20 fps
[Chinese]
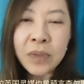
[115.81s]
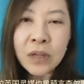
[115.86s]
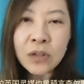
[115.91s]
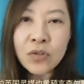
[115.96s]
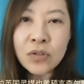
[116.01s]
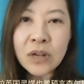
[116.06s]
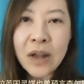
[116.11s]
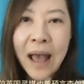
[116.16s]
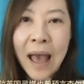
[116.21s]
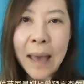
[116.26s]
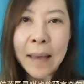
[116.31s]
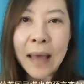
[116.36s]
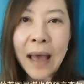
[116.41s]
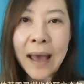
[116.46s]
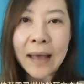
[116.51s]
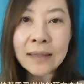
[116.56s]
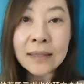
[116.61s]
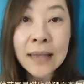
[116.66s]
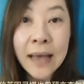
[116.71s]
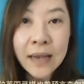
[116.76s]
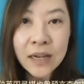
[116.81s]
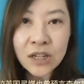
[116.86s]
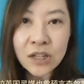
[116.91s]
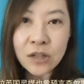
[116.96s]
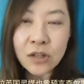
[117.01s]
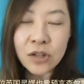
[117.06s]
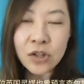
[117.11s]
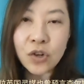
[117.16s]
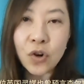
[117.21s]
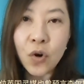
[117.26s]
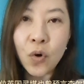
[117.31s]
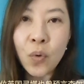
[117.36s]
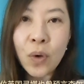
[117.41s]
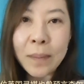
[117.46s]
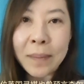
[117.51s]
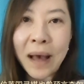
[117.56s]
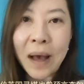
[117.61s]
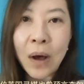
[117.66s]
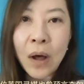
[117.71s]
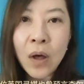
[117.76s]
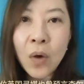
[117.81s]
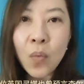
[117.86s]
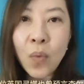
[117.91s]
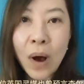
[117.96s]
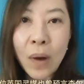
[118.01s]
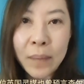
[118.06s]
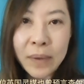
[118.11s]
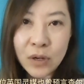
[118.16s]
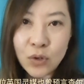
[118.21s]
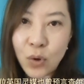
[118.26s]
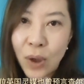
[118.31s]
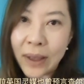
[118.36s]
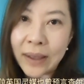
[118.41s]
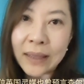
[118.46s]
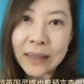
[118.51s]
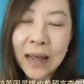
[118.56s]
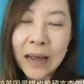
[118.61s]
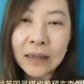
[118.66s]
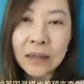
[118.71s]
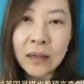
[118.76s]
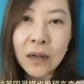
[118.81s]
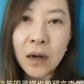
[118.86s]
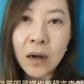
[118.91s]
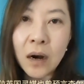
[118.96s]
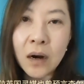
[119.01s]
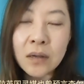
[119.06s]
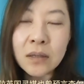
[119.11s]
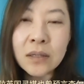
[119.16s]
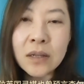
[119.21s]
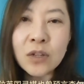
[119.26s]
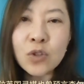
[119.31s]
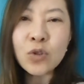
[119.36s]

就是还还在世的时候，会把王位传给他的儿子呢？